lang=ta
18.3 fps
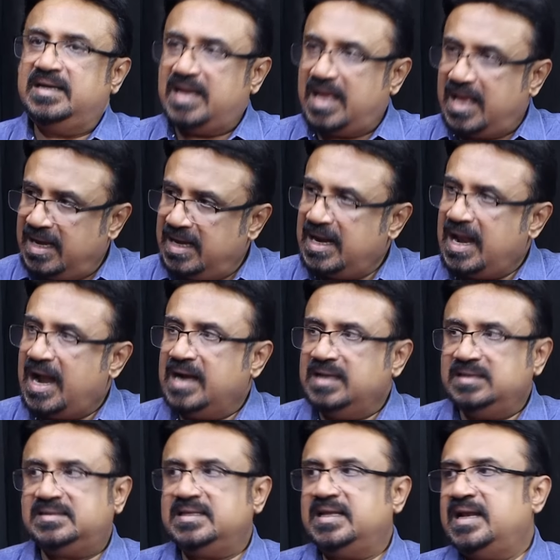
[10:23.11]
நாங்கள்
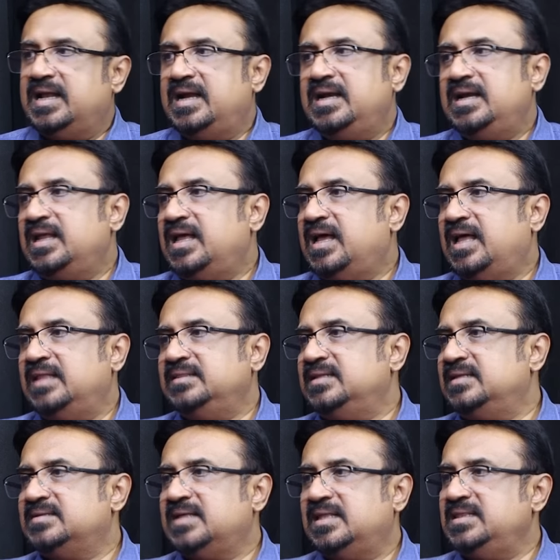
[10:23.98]
அடுத்த நாள்
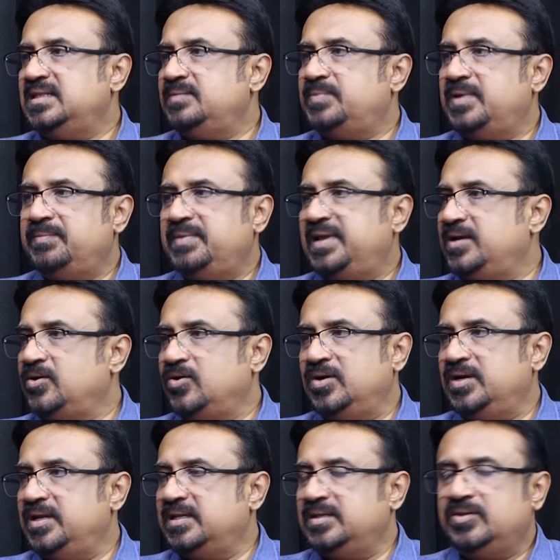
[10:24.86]
அந்த சந்திப்பை
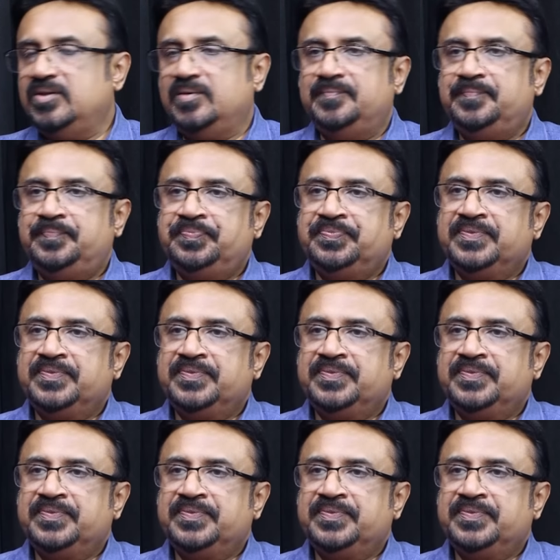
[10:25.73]
மேற்கொண்டிருந்தோம்